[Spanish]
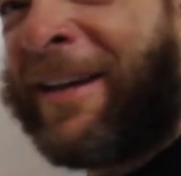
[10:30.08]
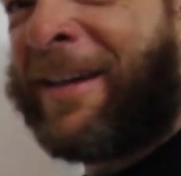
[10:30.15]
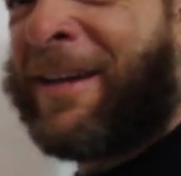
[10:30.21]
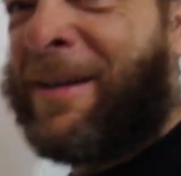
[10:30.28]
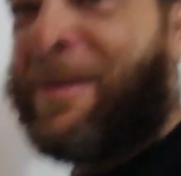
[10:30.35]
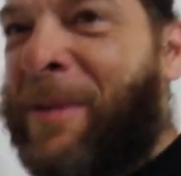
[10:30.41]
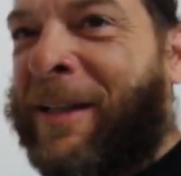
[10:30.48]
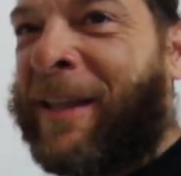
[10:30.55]
¿eh?
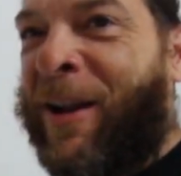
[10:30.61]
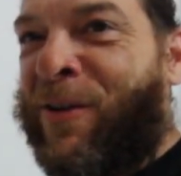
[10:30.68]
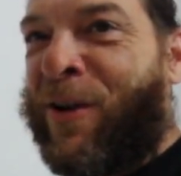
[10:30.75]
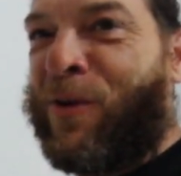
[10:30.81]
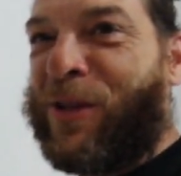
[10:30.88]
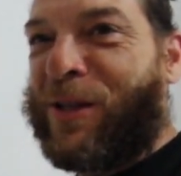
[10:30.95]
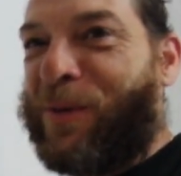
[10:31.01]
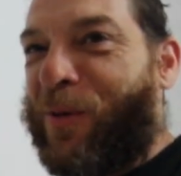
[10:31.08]
Imaginaros
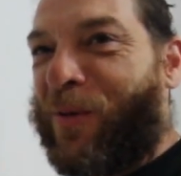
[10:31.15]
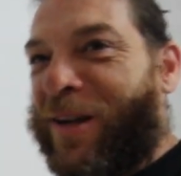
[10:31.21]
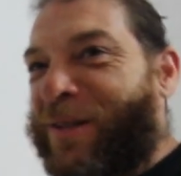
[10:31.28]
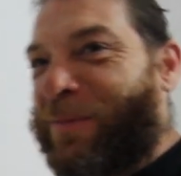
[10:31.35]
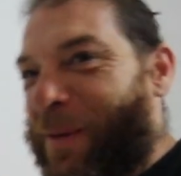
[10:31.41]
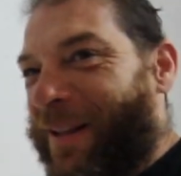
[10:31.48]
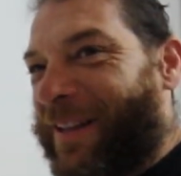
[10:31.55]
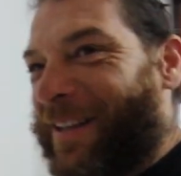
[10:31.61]
cómo, es
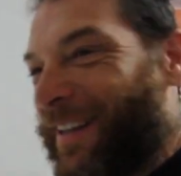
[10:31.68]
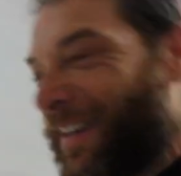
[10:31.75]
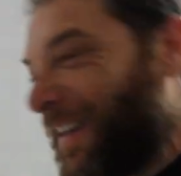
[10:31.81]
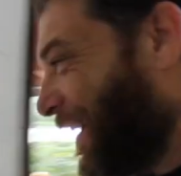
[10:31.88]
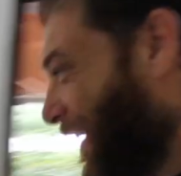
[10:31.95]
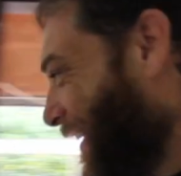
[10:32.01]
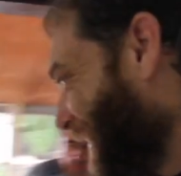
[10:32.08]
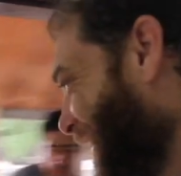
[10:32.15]
la situación